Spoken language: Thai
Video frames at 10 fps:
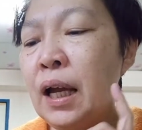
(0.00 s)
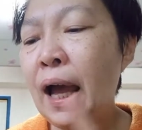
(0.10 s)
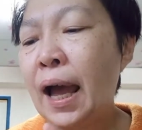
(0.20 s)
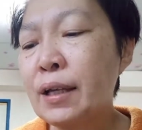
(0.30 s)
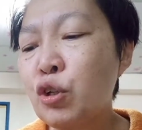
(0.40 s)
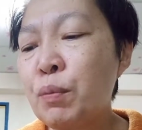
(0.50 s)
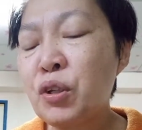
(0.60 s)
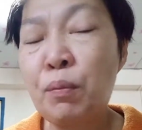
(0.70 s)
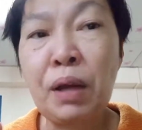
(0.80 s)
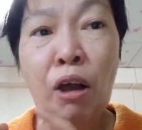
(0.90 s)
อ่า ส่วนผ
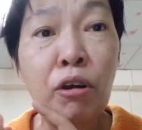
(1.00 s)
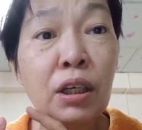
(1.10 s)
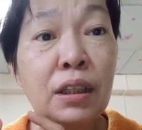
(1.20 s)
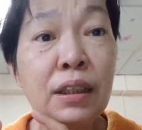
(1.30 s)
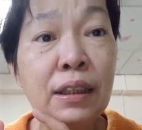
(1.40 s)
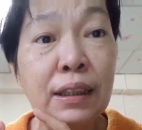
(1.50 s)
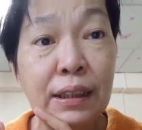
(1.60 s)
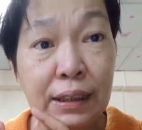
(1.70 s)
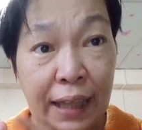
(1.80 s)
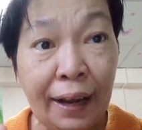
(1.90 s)
สมเขาก็คือ
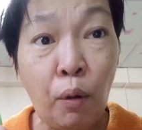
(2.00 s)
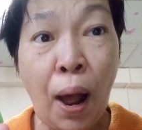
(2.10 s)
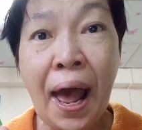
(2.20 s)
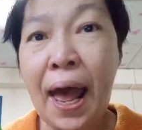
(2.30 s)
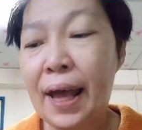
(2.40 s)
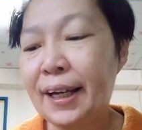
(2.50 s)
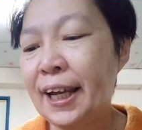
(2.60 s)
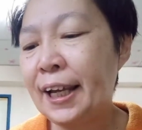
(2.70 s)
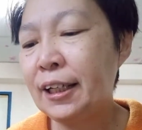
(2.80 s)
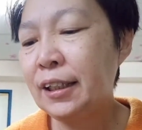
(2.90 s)
แตงกวา
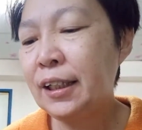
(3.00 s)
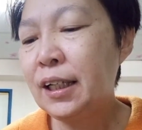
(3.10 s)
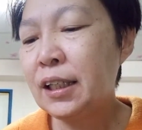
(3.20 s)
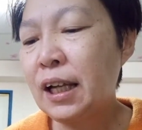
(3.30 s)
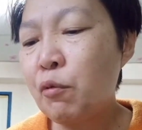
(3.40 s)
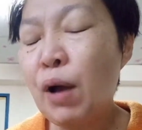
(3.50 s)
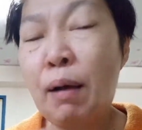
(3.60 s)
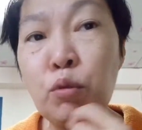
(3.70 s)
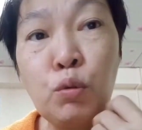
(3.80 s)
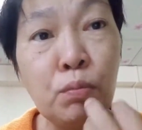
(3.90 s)
นะเติมควา
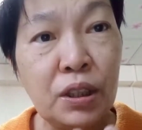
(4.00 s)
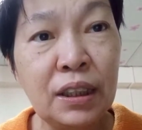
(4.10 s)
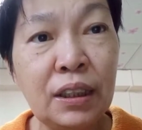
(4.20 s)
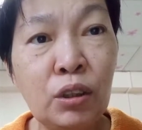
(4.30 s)
มชุ่มชื้น